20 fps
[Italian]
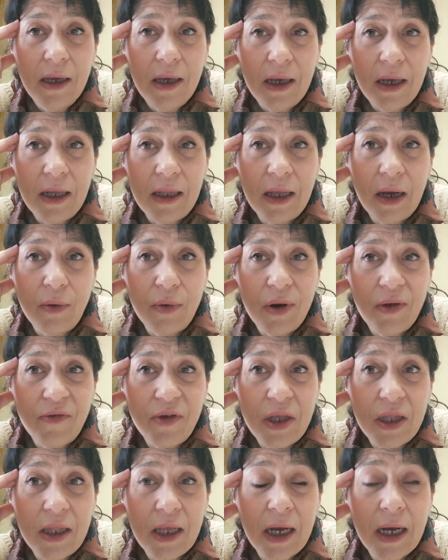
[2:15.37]
e da una
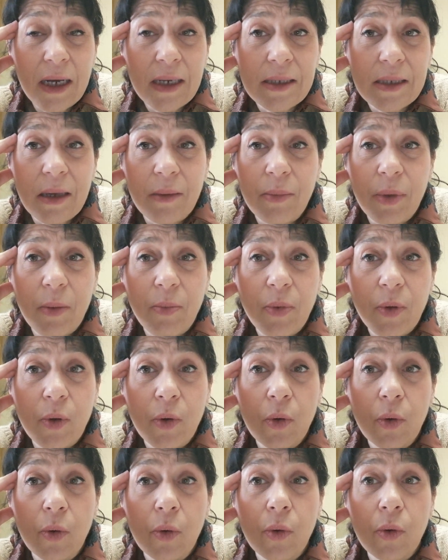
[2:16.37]
vita sempre
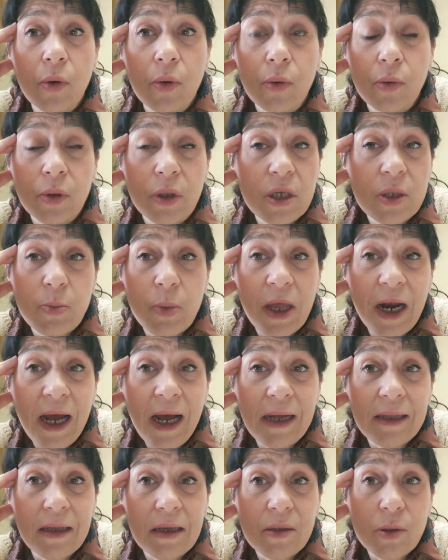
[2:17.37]
più
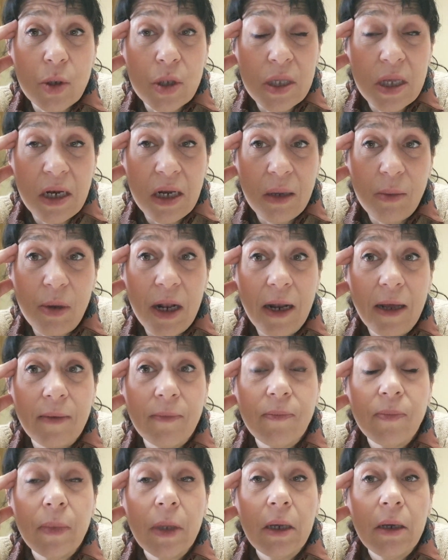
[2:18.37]
disperata, insostenibile,
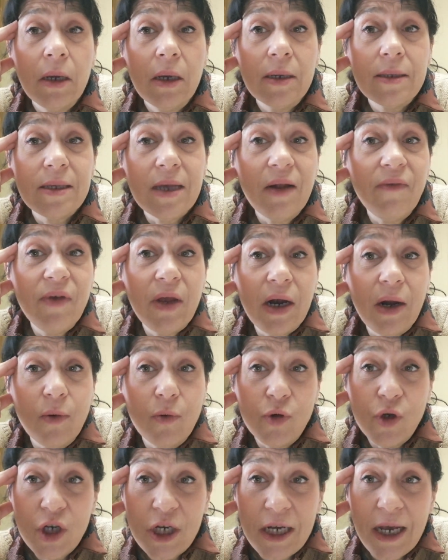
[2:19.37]
salverà
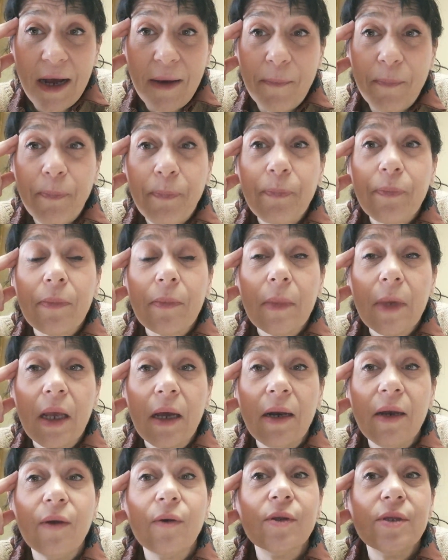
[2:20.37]
Lucia,
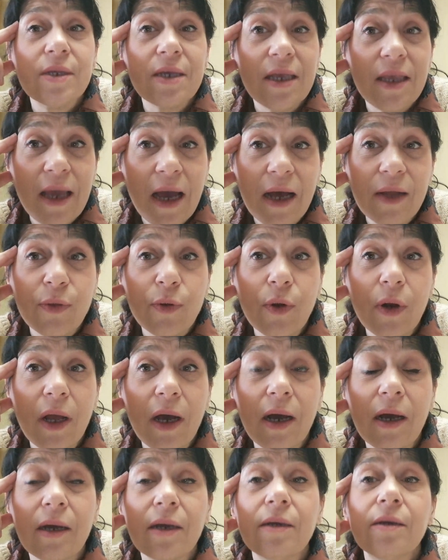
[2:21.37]

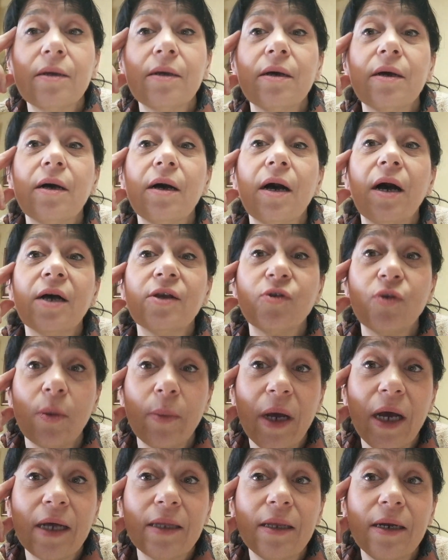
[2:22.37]
riconsegnandola a sua
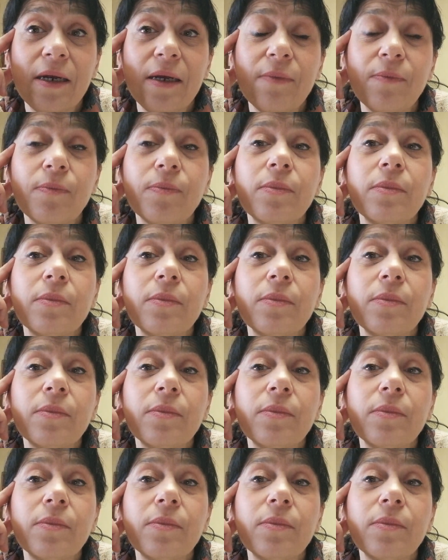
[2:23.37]
madre